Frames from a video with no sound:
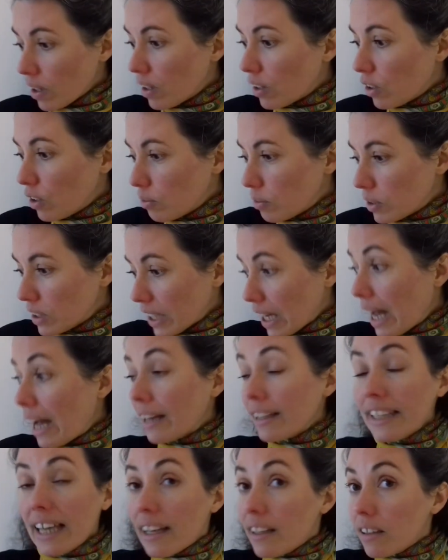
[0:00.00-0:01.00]
comment dire,
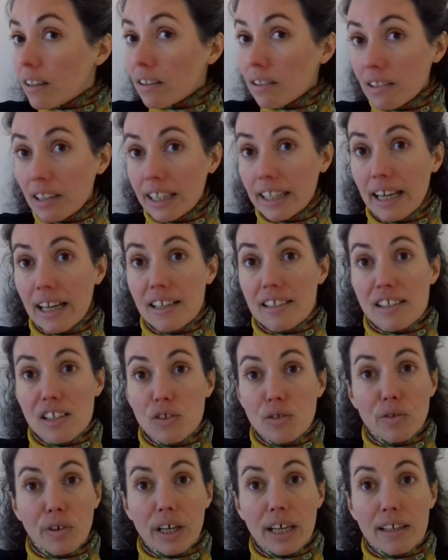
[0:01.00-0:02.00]
un cadre légal, ça
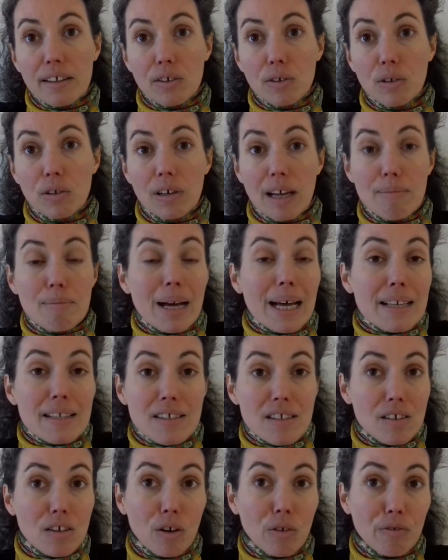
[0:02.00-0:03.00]
devrait être la
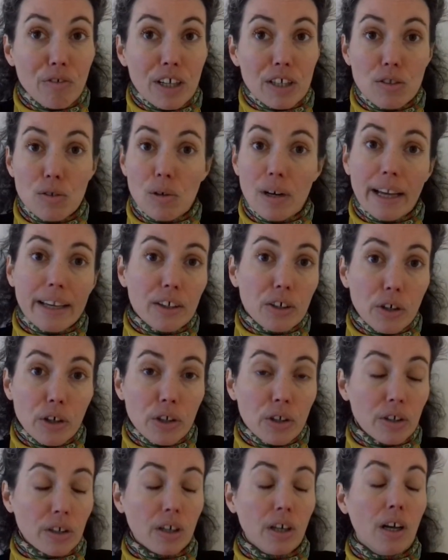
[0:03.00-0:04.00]
base, en fait, de
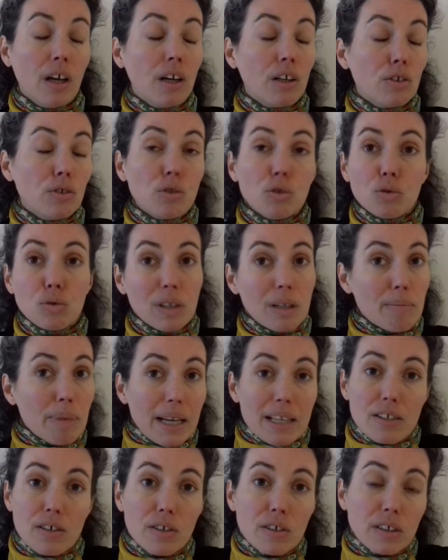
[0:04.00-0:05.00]
l'accueil de toutes les
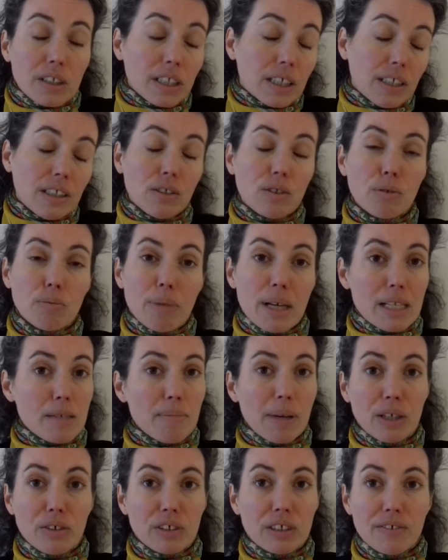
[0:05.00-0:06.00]
personnes qui
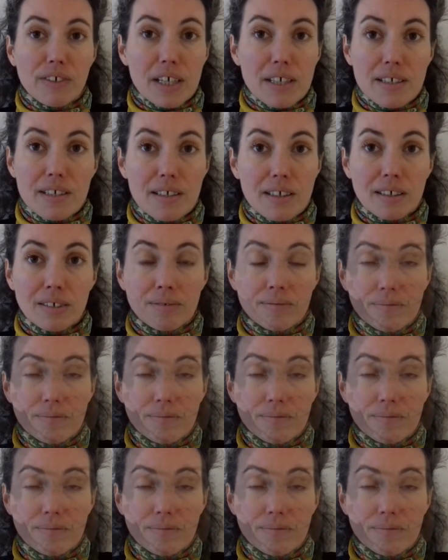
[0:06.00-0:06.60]
passent par l'université.